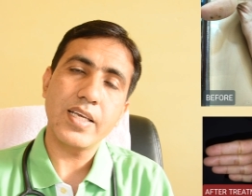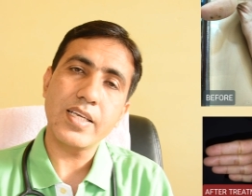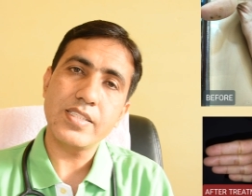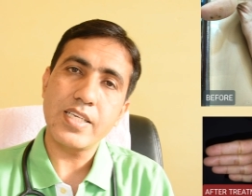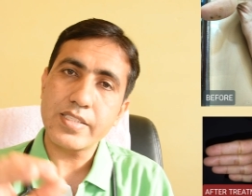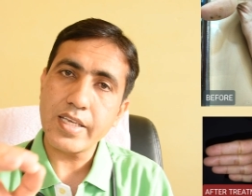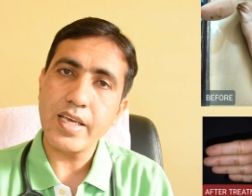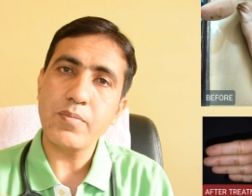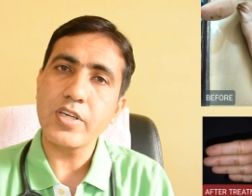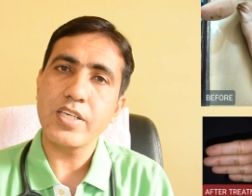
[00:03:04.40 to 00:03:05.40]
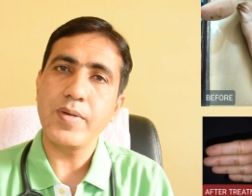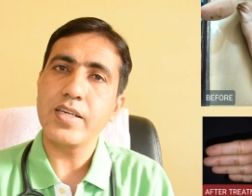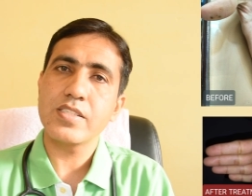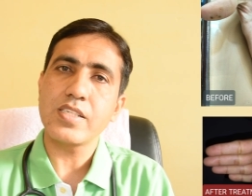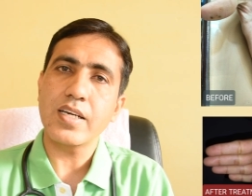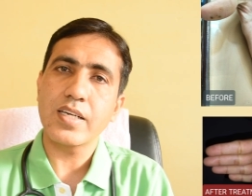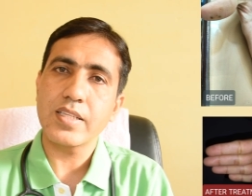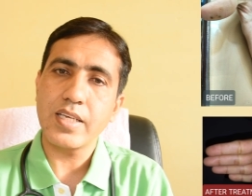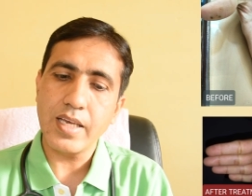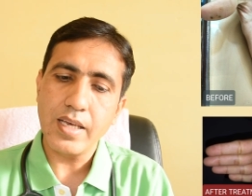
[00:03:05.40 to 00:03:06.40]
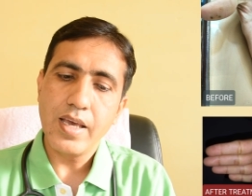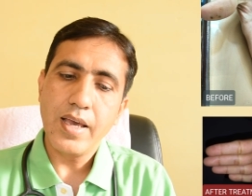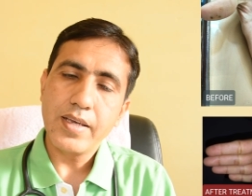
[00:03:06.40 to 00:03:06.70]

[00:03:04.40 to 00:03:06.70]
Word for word: हैं कि जैसे ही हम ट्रीटमेंट स्टार्ट करते हैं